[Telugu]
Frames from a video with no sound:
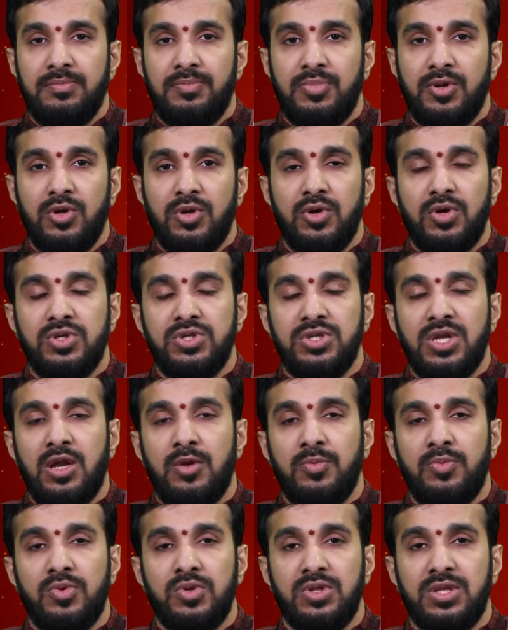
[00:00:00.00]
ప్రయోజనాలు
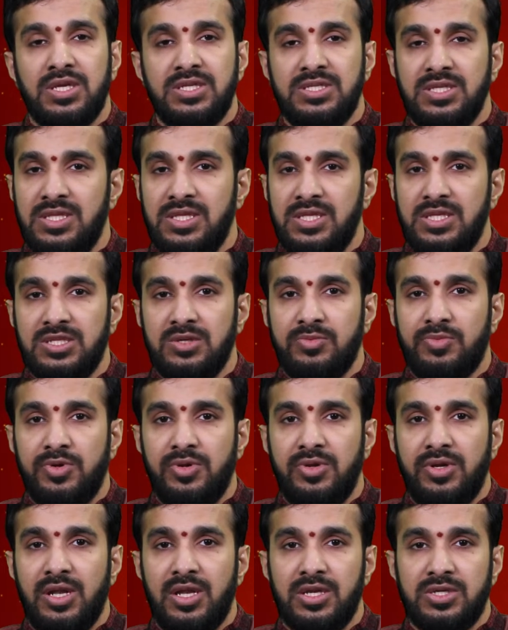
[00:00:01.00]
పూర్తిగా
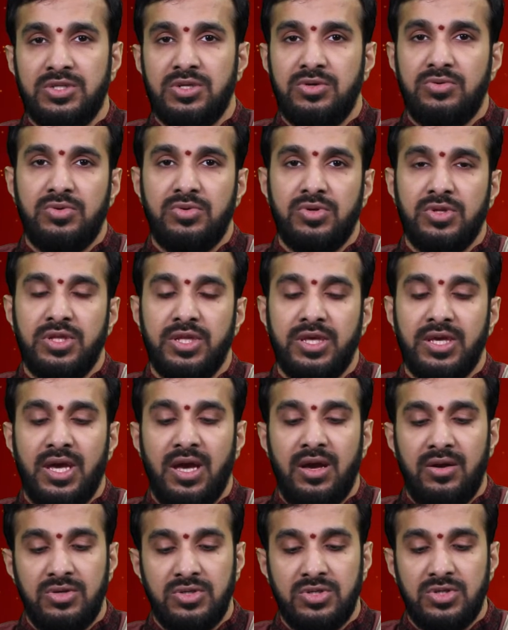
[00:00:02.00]
సిద్ధించకపోవడం అనే లక్షణం ఉంటుంది
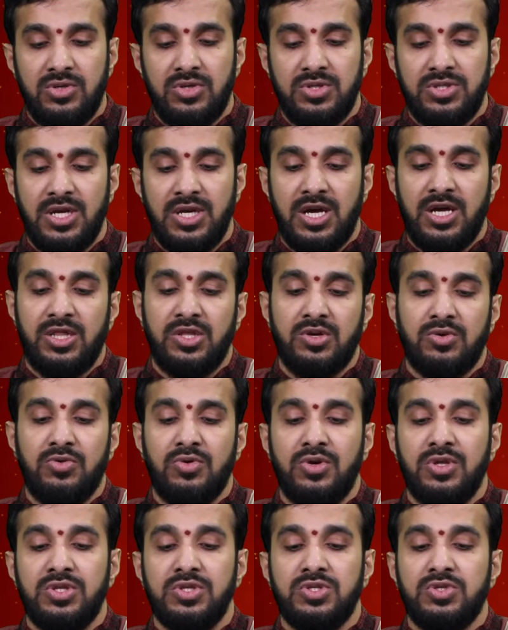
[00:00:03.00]
ఆ విషయంలో జాగ్రత్త
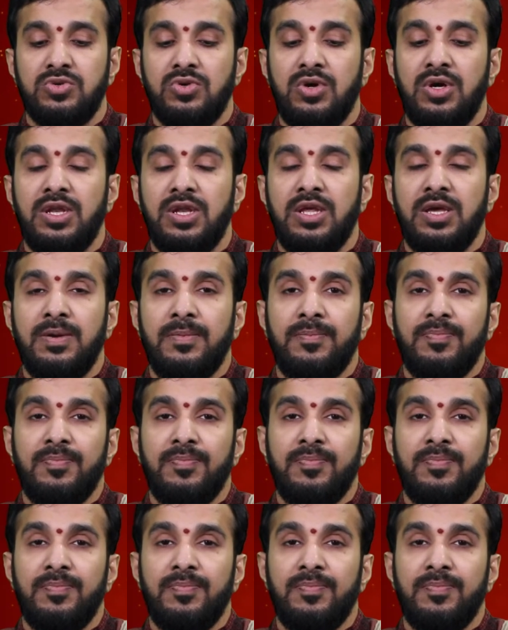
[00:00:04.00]
ఎక్కువగా తీసుకోవాలి